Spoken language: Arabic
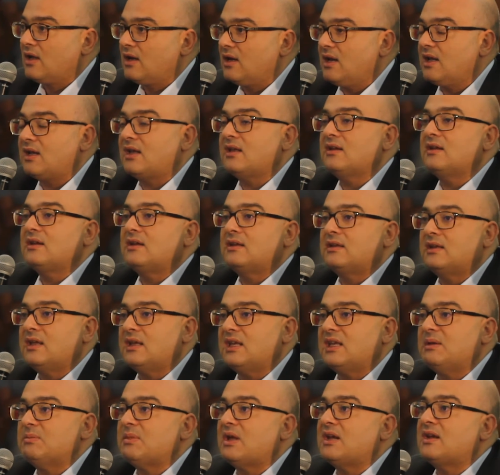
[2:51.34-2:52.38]
لكن
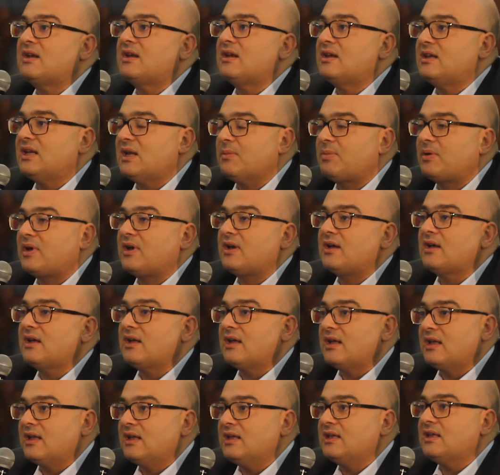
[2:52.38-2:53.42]
دائما نبقى
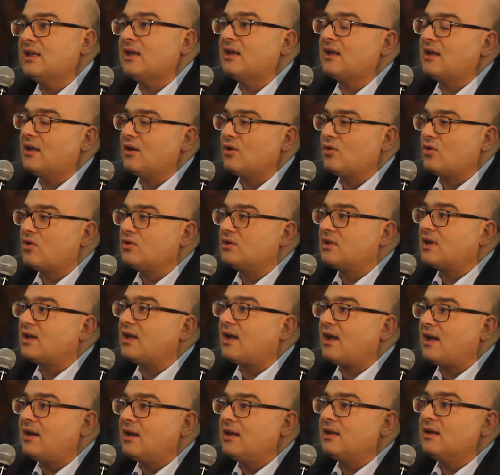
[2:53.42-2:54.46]
هي القدرة
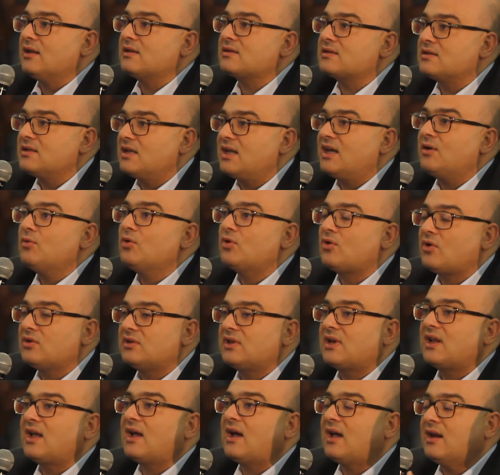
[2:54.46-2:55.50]
على الإصلاح
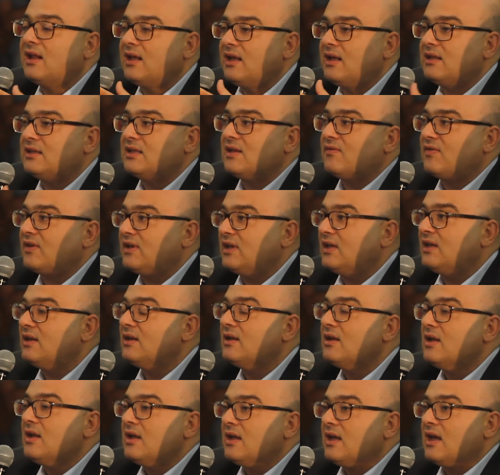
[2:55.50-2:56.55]
والقدرة على التفعيل
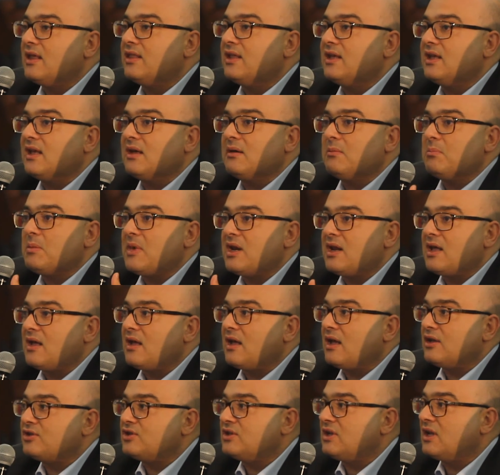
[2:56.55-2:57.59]
هذه
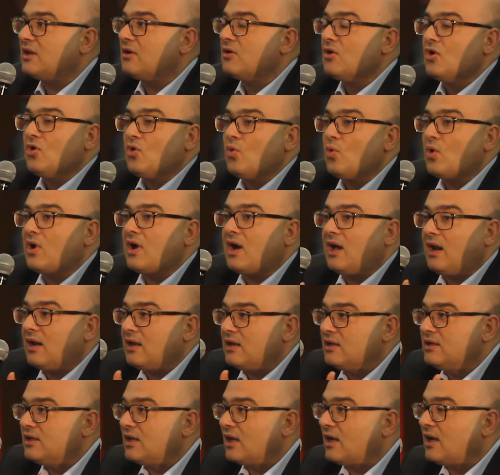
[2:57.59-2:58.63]
معناها أشياء وقع
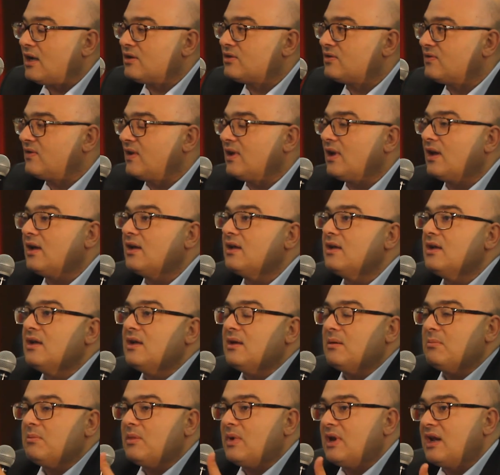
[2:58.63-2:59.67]
النقاش فيها
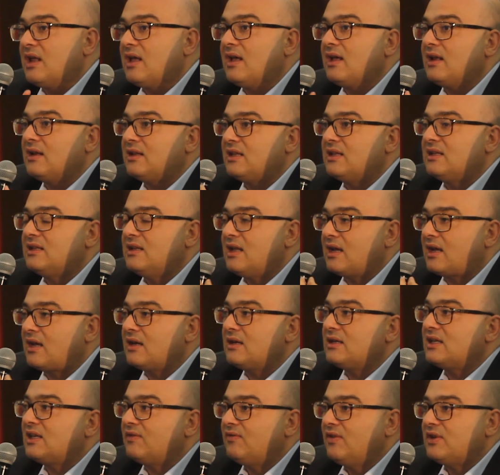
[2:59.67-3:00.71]
معناها
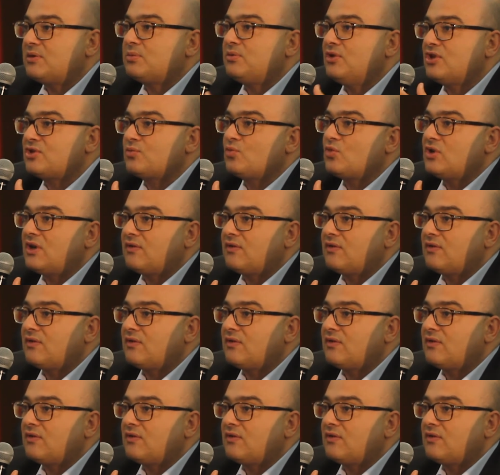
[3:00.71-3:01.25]
لكن كيفاش نجموا